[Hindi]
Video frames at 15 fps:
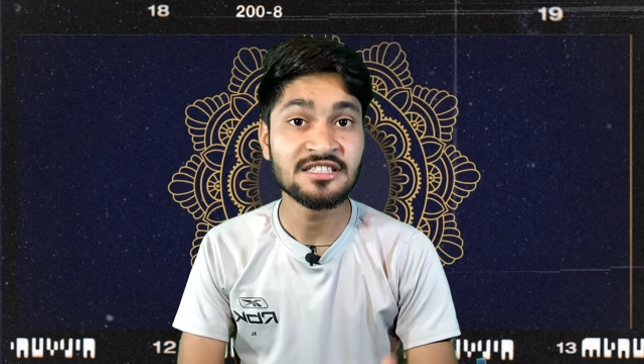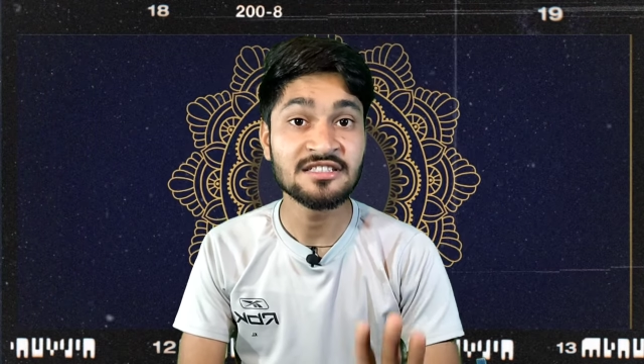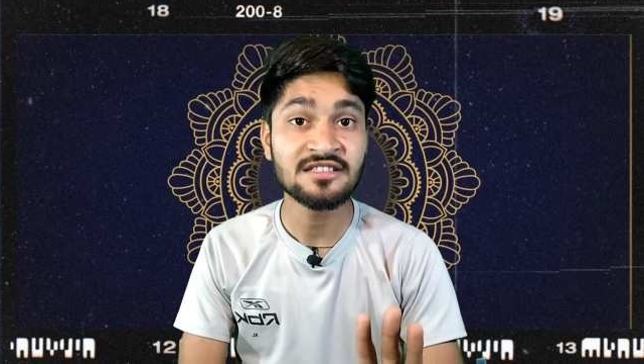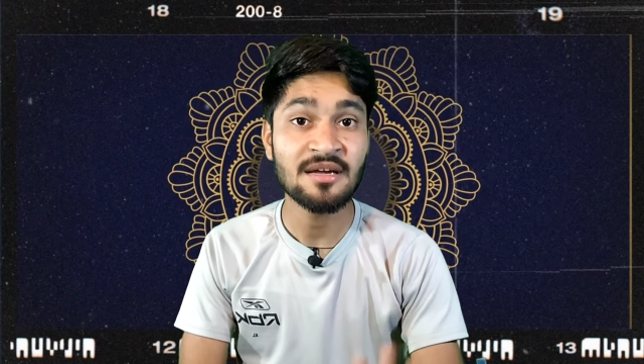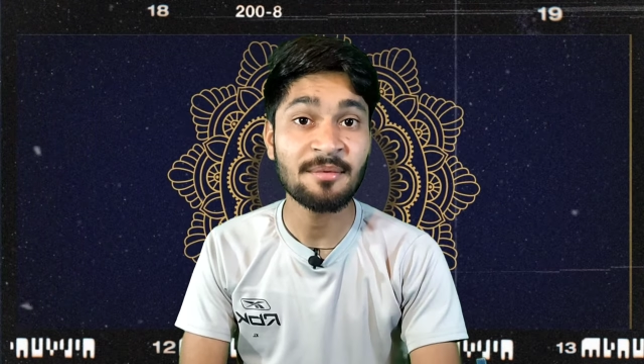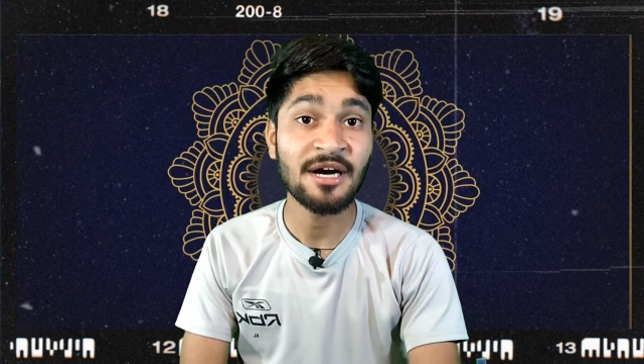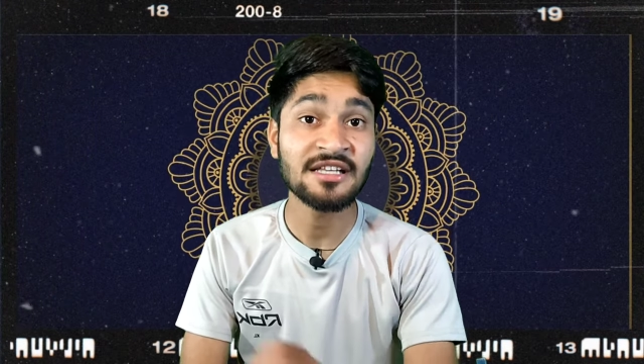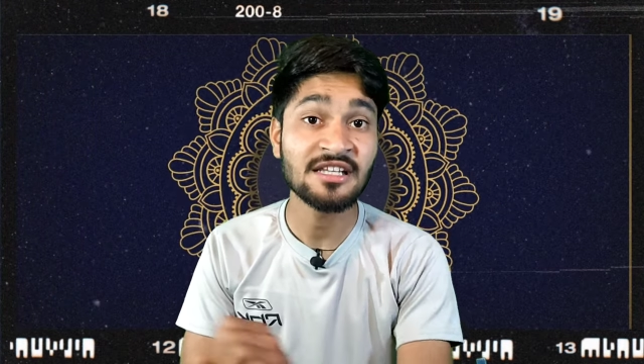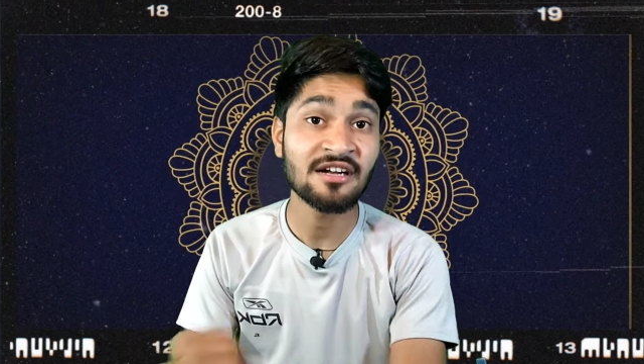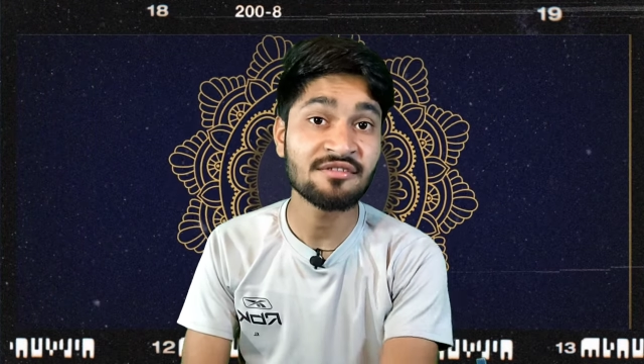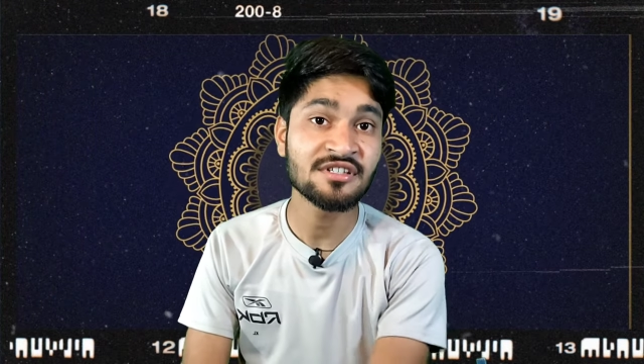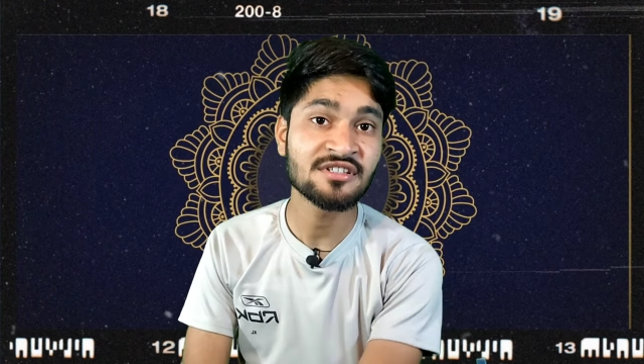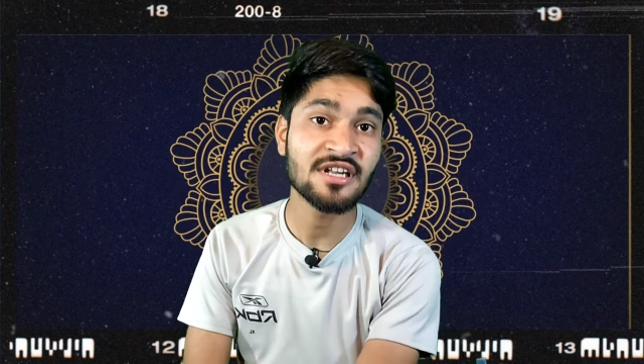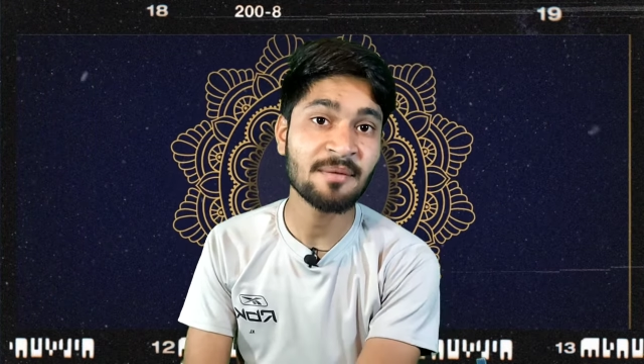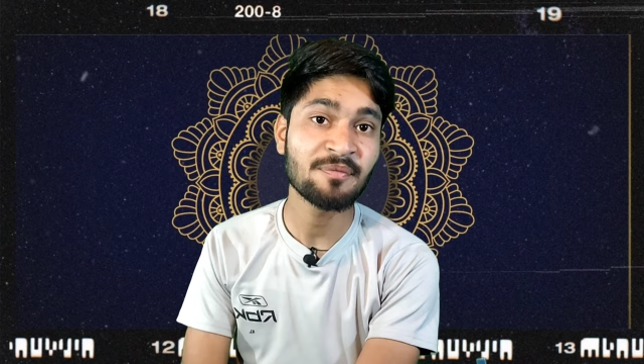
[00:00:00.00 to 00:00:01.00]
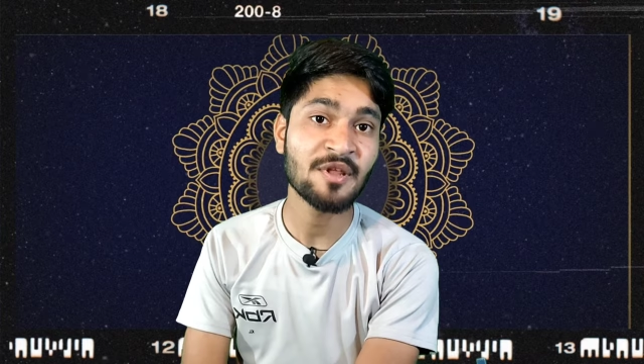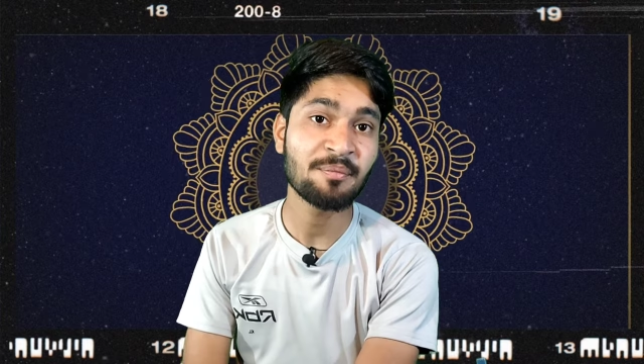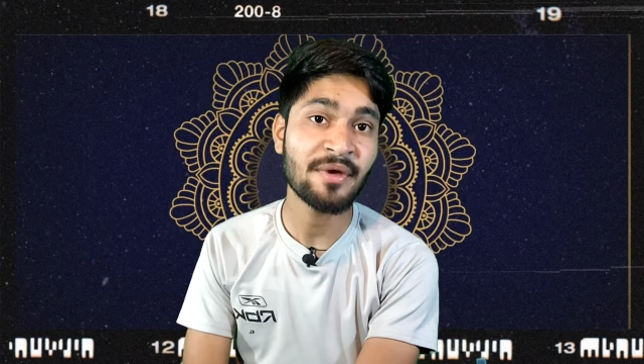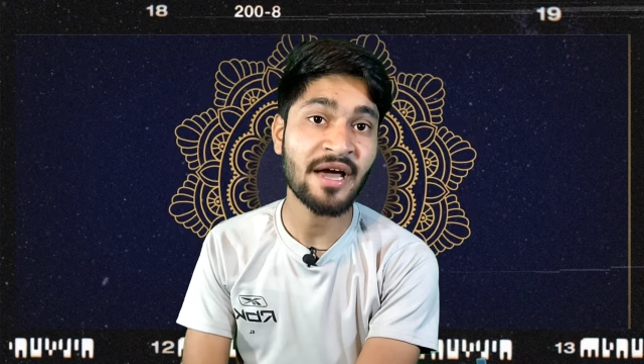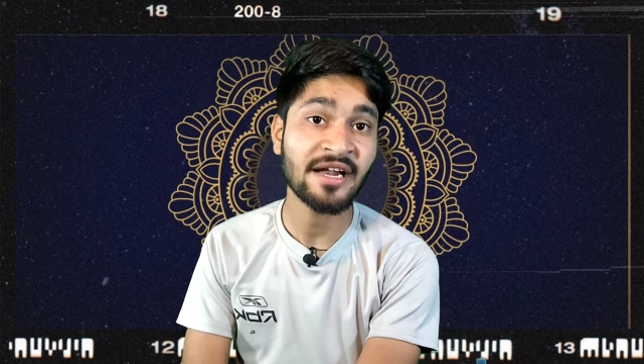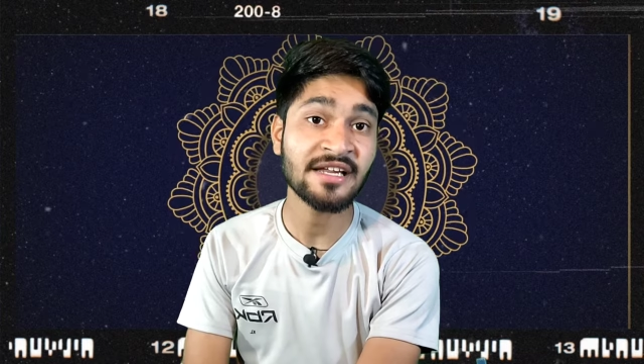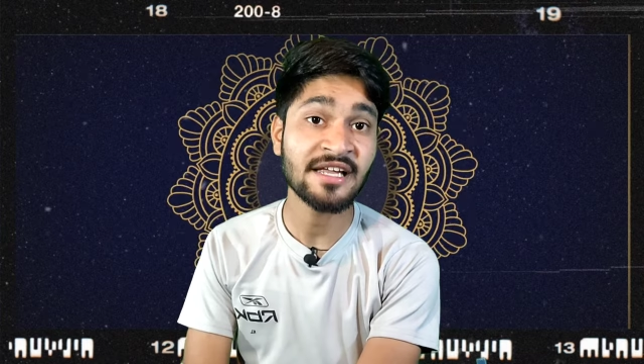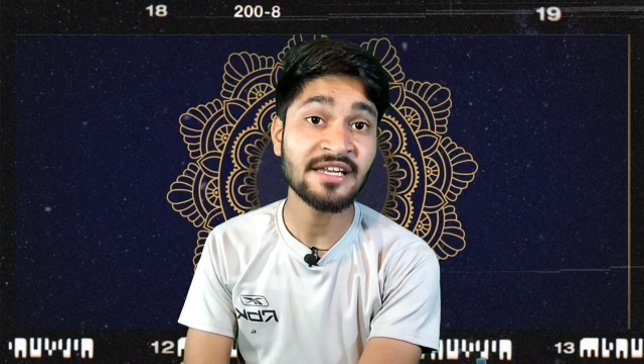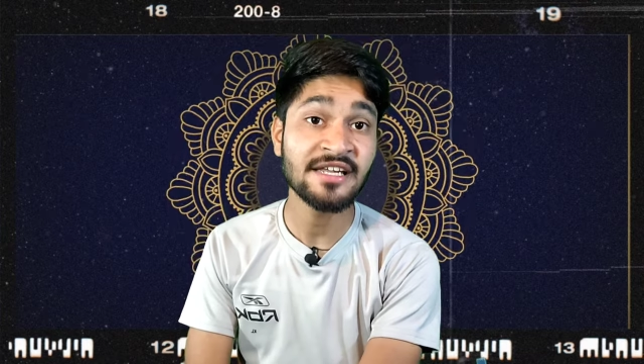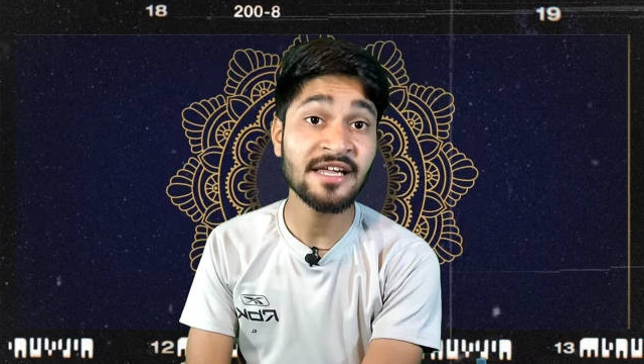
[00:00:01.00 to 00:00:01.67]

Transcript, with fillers: जिसके बाद रविश ने अपने प्यार के